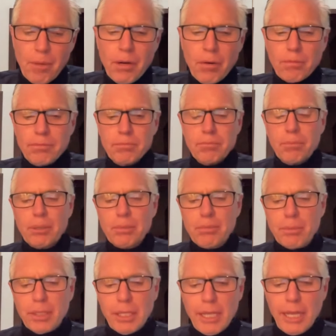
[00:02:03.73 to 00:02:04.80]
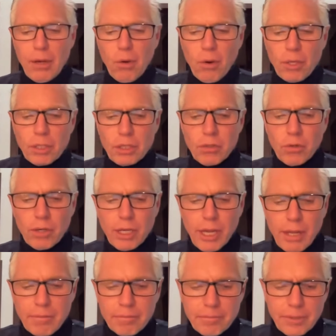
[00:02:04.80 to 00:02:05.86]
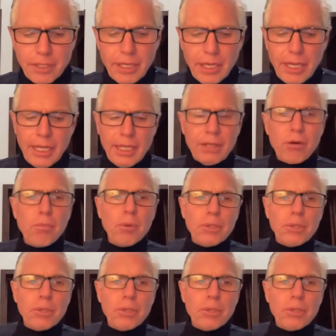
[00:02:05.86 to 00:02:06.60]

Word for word: Bueno, pues eh, hoy toca eh,